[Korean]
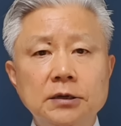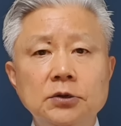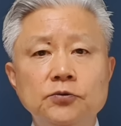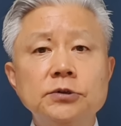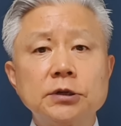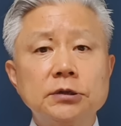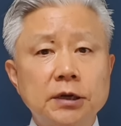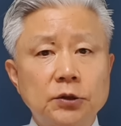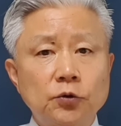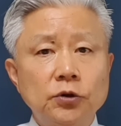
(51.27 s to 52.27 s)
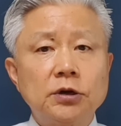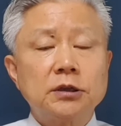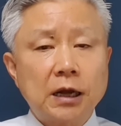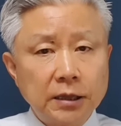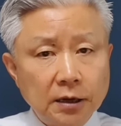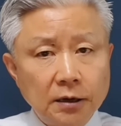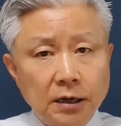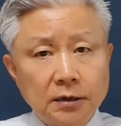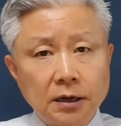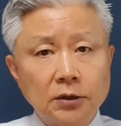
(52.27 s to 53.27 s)
길은 윤석열 대통령을 탄핵을
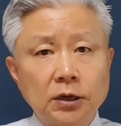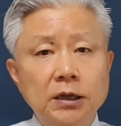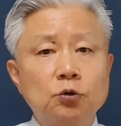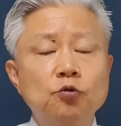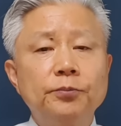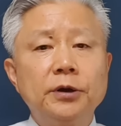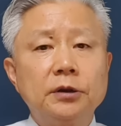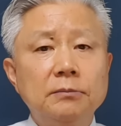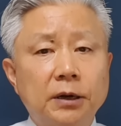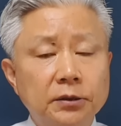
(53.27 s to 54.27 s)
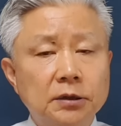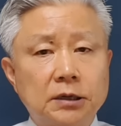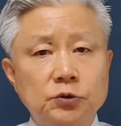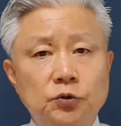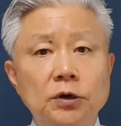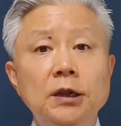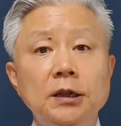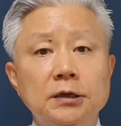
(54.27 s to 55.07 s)
하거나 탄핵 국면을 만들어가지고